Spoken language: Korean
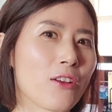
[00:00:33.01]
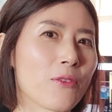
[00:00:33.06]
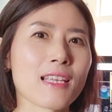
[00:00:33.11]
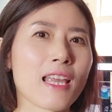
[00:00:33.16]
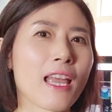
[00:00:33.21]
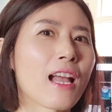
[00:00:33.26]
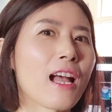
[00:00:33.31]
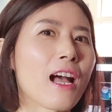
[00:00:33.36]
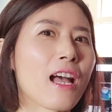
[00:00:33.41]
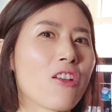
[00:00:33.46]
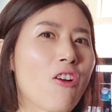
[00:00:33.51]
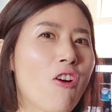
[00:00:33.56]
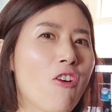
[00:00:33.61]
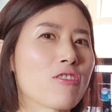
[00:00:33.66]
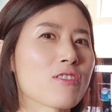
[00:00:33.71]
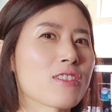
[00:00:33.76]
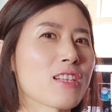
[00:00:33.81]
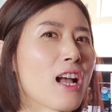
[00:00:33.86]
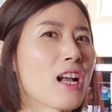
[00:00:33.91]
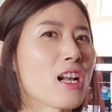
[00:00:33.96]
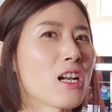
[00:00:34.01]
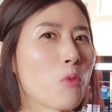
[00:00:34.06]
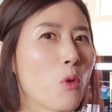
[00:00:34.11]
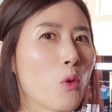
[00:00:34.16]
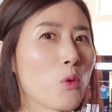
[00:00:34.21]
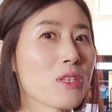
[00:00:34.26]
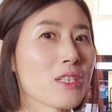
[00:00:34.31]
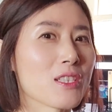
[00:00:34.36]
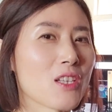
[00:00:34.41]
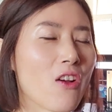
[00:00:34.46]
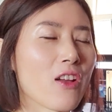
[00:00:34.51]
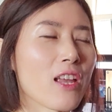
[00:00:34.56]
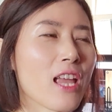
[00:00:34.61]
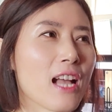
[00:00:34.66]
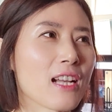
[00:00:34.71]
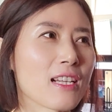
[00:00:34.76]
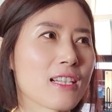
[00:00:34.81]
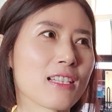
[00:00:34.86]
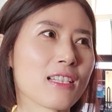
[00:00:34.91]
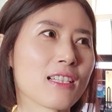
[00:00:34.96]
제가 영상을 보는
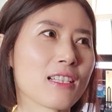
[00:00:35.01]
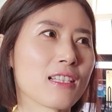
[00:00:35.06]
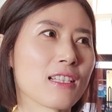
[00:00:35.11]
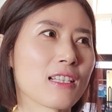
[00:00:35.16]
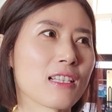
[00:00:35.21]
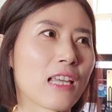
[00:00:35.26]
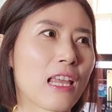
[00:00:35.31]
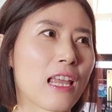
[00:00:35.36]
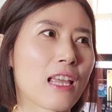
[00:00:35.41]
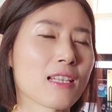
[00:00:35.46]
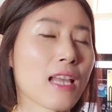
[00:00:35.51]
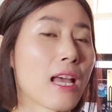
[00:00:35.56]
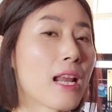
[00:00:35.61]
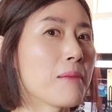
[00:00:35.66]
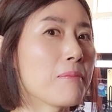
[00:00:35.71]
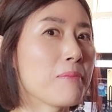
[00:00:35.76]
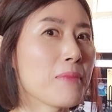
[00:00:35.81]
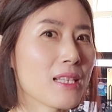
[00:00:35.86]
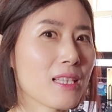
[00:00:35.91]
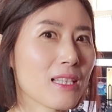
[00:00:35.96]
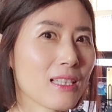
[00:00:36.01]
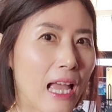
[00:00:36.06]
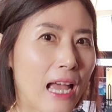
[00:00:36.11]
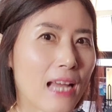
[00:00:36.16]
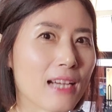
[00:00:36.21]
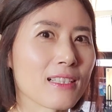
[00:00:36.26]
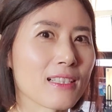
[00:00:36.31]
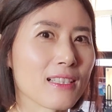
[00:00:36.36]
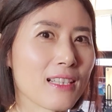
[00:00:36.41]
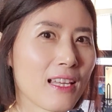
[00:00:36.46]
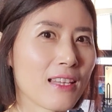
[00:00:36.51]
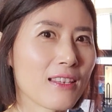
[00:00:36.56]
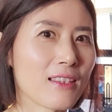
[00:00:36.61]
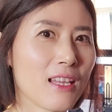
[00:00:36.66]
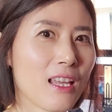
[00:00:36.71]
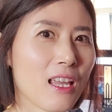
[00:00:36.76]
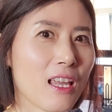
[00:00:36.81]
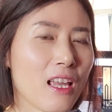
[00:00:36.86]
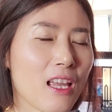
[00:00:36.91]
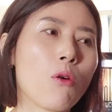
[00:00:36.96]
성향은 이게 사람마다 다르긴
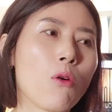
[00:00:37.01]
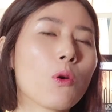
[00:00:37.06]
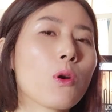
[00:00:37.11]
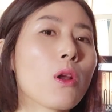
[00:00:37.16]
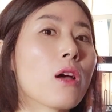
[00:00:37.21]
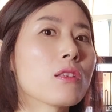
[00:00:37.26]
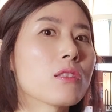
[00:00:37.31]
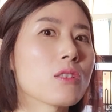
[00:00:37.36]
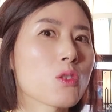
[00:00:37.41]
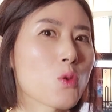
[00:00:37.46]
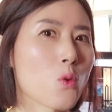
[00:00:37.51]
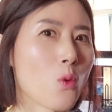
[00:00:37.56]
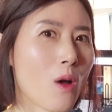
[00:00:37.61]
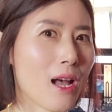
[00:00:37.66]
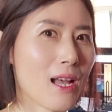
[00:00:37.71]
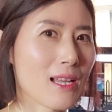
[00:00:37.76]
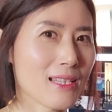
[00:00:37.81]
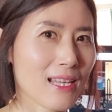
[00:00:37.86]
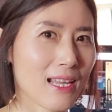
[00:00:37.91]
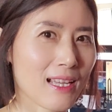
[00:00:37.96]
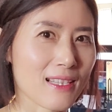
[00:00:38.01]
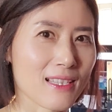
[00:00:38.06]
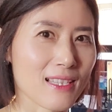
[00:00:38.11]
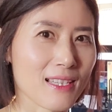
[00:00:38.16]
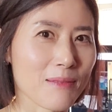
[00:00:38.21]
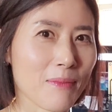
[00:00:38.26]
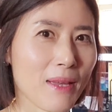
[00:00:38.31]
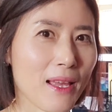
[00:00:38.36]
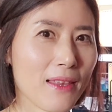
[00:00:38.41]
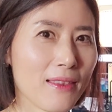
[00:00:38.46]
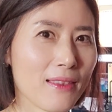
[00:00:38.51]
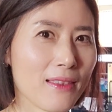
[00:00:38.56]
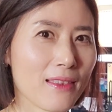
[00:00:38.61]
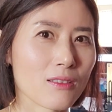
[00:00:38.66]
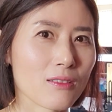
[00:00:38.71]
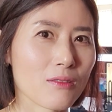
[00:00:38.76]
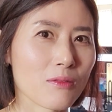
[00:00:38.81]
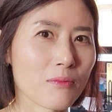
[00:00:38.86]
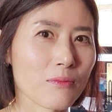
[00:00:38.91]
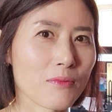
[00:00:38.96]
한데 호러는 좋아하지 않지만
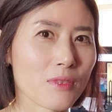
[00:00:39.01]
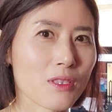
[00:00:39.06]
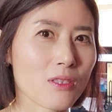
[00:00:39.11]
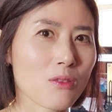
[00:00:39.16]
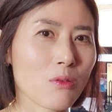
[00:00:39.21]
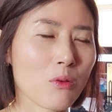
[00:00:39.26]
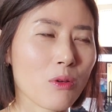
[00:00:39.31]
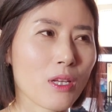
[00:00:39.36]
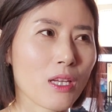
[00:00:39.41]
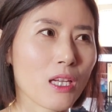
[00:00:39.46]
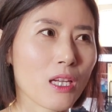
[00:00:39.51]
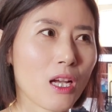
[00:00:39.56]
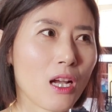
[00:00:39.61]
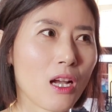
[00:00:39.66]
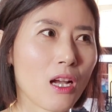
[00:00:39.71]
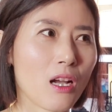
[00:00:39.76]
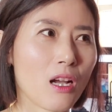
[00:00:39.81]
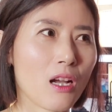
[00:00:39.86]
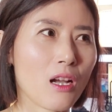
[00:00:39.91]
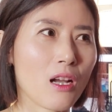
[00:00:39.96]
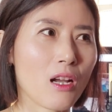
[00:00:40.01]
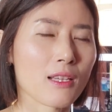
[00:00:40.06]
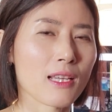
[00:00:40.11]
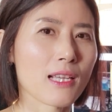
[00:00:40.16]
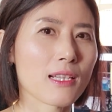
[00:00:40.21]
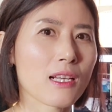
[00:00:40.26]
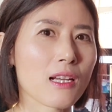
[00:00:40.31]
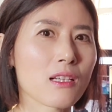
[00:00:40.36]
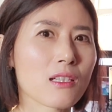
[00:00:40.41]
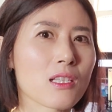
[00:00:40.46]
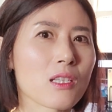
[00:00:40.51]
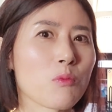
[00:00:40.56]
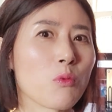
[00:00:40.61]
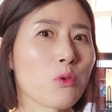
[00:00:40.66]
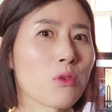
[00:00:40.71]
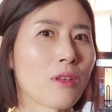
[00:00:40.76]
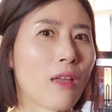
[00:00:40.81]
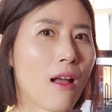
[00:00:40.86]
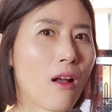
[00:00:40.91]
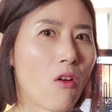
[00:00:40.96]
좀 스토리가 예상치
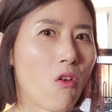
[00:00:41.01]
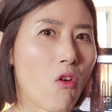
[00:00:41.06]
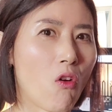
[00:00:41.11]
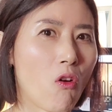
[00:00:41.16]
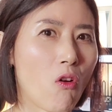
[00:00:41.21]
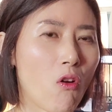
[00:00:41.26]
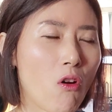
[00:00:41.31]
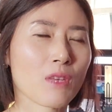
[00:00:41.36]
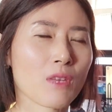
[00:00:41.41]
못한 거